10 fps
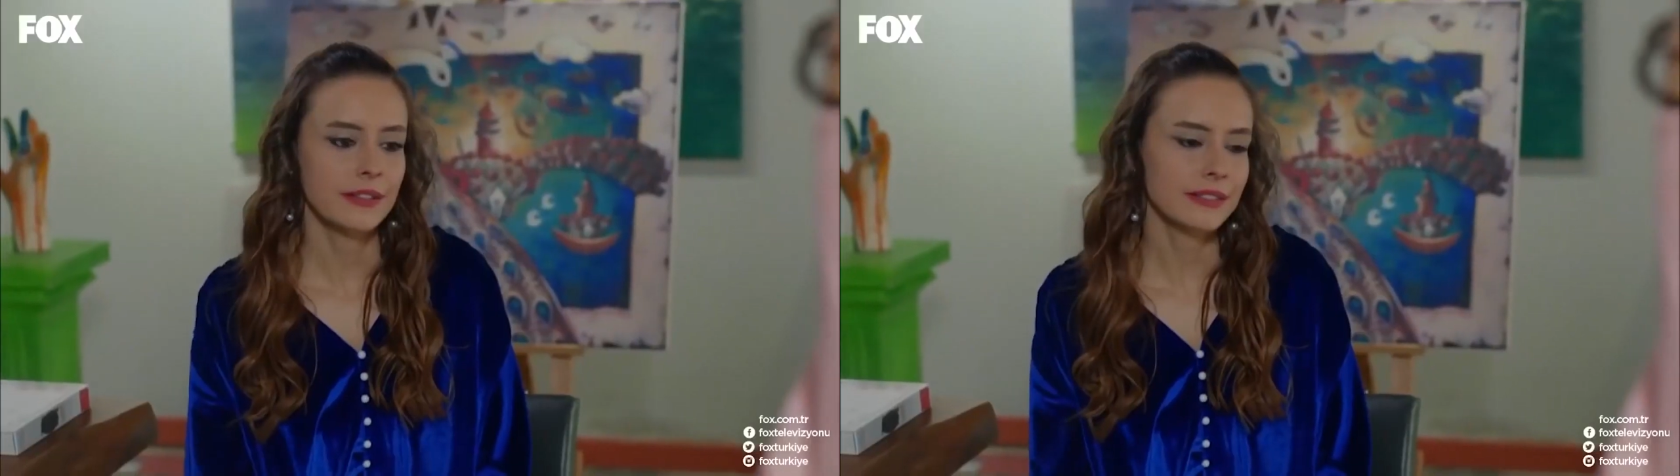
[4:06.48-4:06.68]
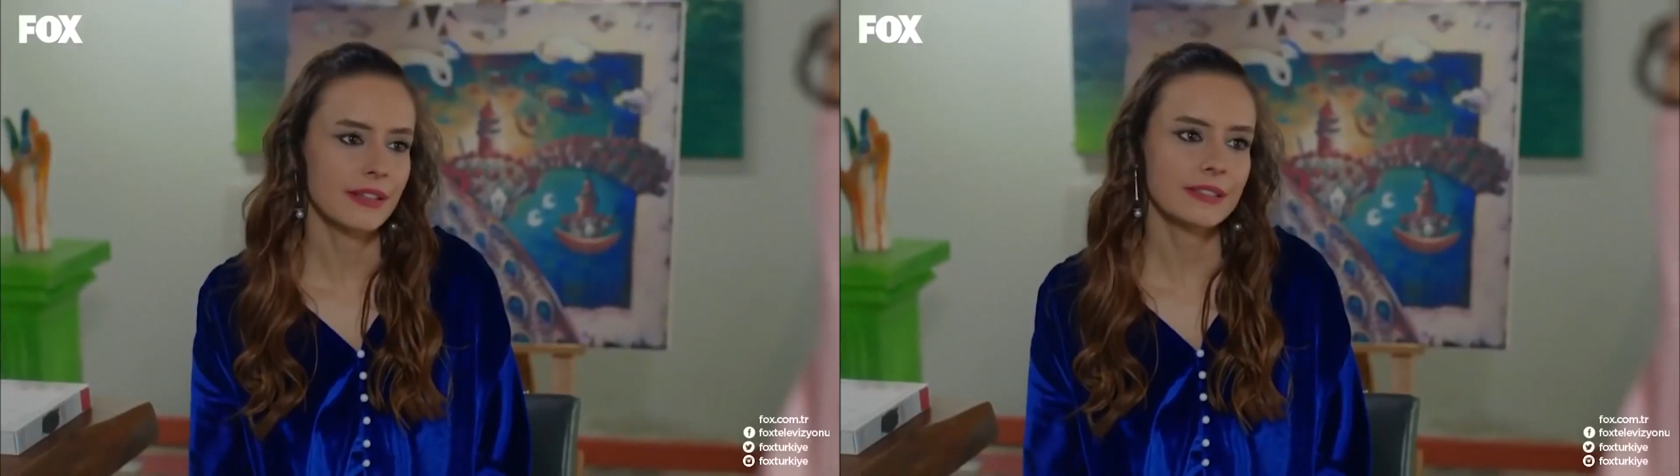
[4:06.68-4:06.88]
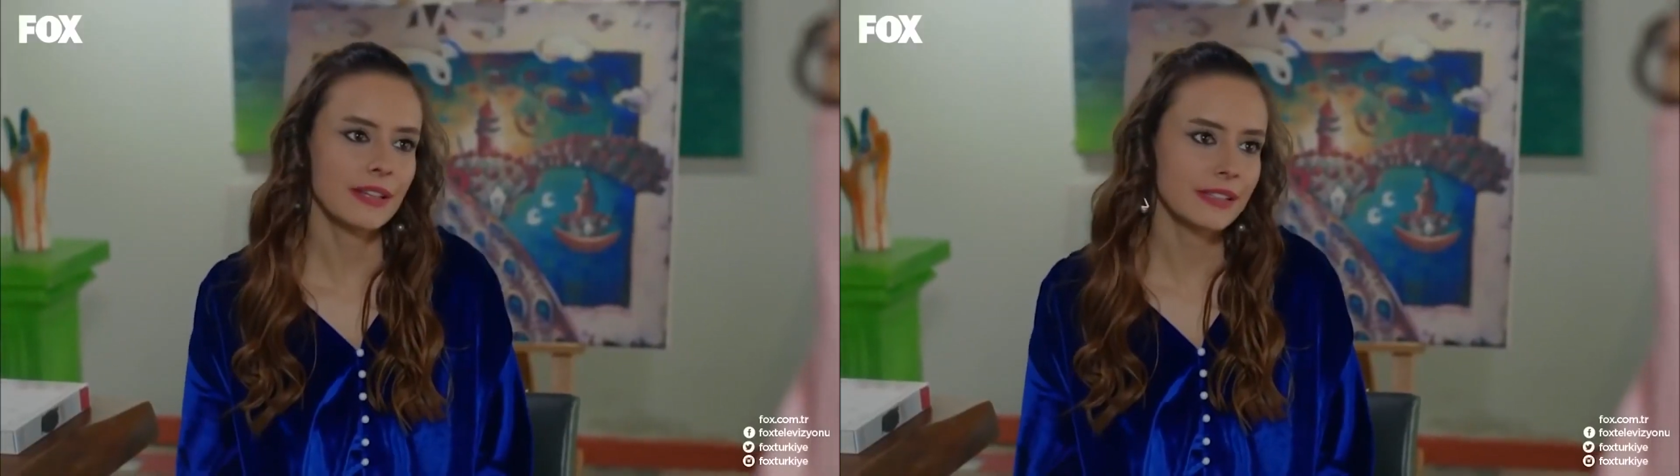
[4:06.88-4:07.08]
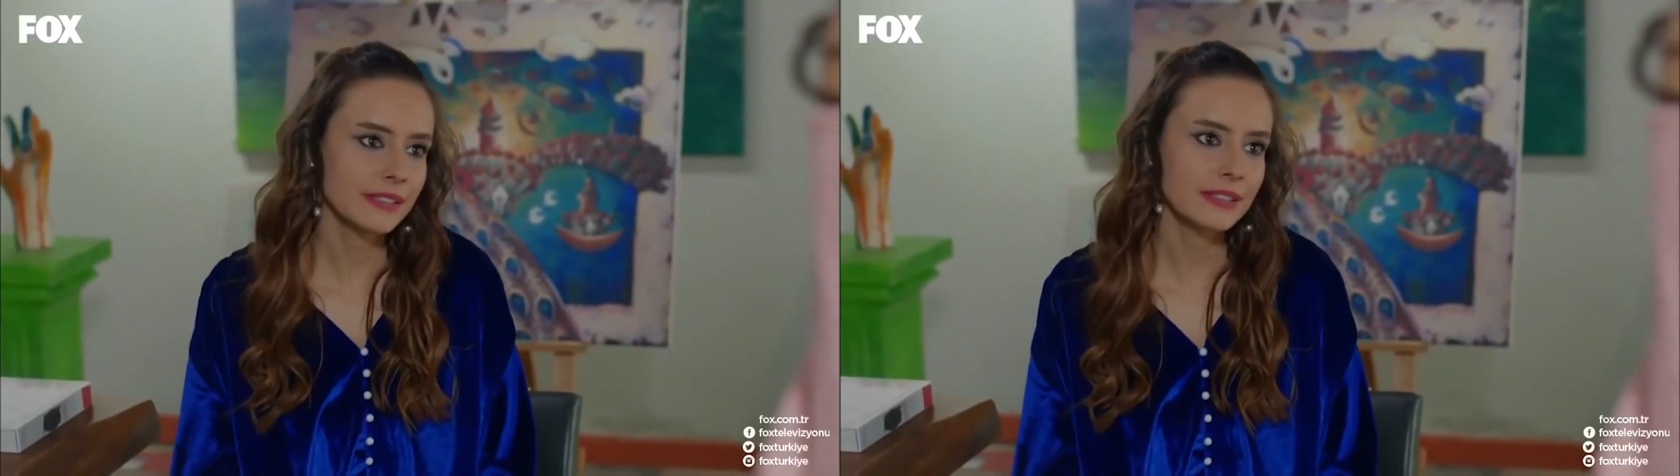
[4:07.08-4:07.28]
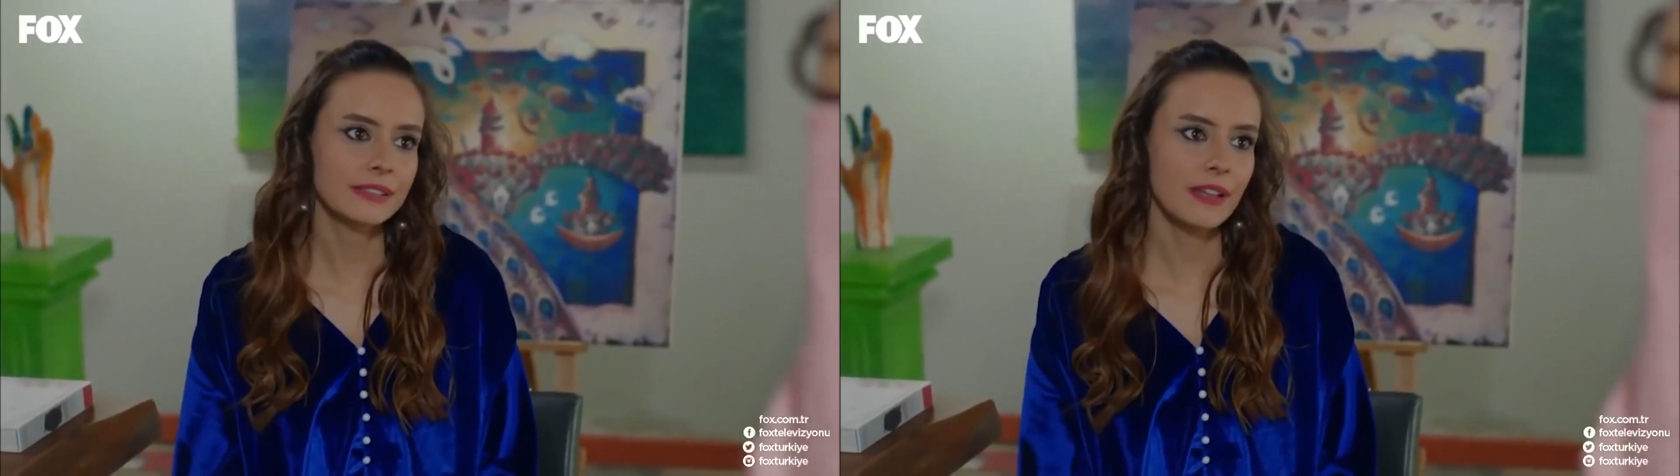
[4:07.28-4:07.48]
Hatta
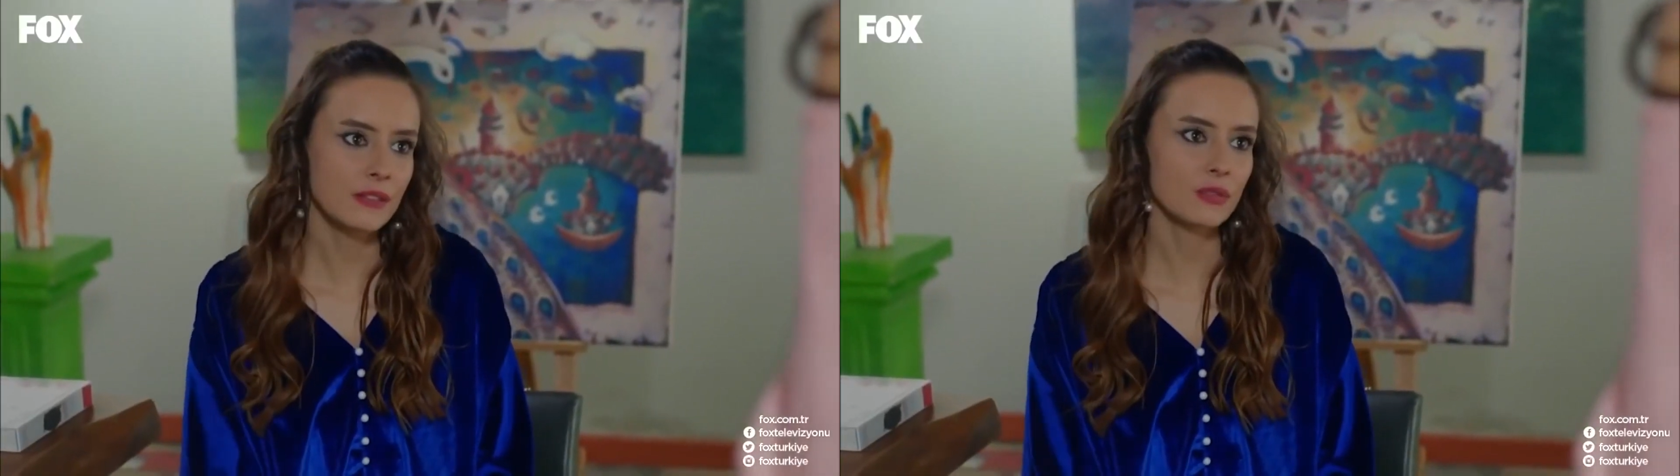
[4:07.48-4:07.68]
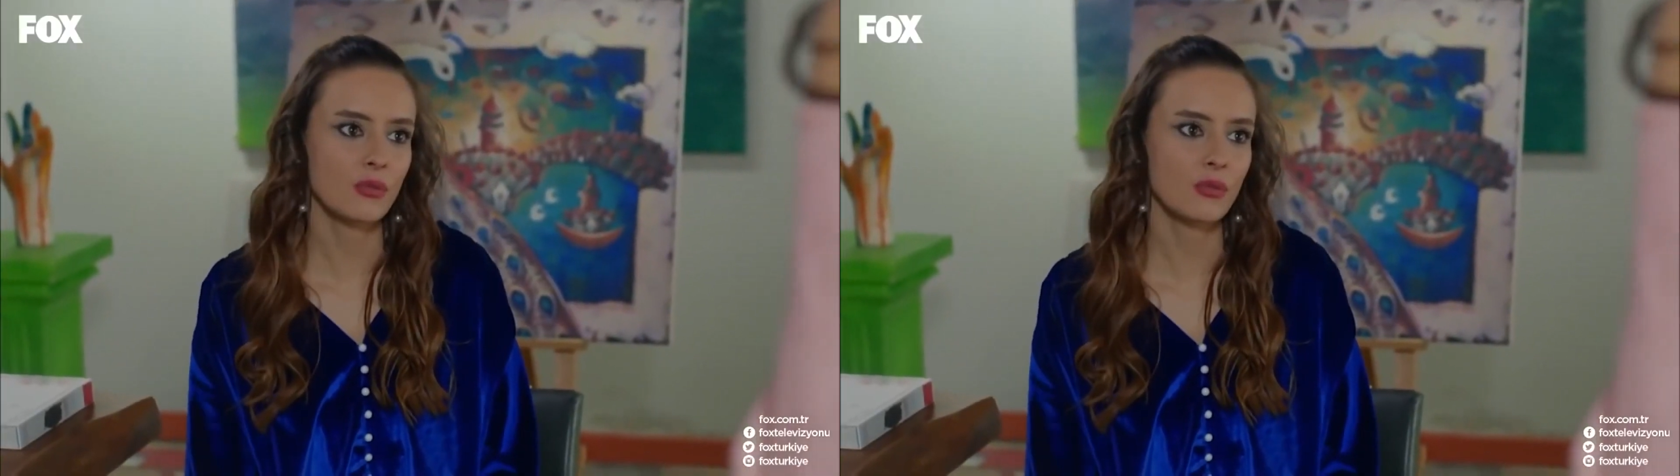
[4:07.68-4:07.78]
sen gittikten